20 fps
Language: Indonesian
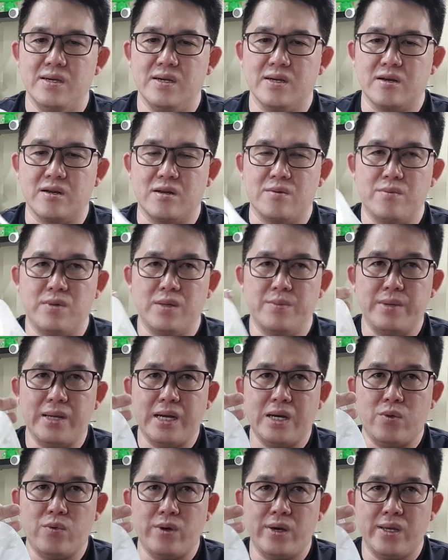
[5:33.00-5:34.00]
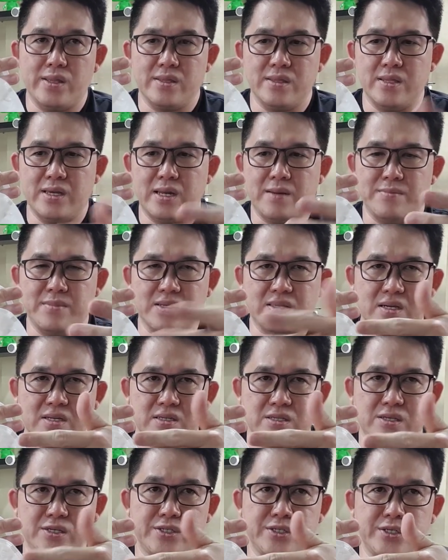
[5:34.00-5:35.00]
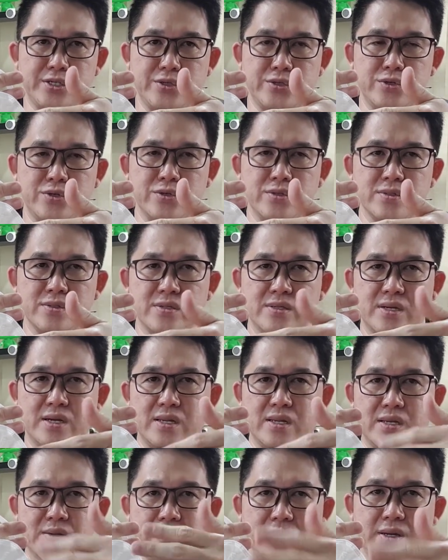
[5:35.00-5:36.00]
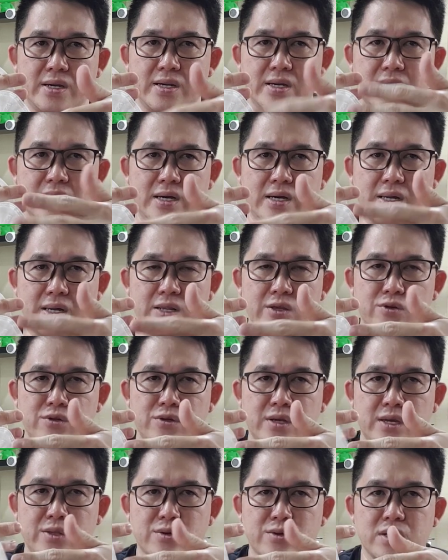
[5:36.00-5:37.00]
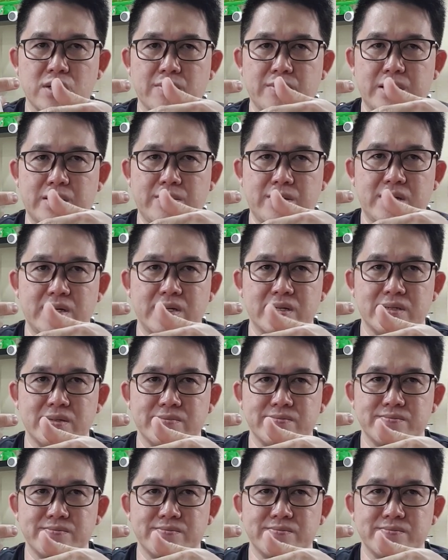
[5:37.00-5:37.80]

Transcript: kalau mau lebih awet dalamnya kita isi tisu jadi biar air liurnya itu nggak kemana-mana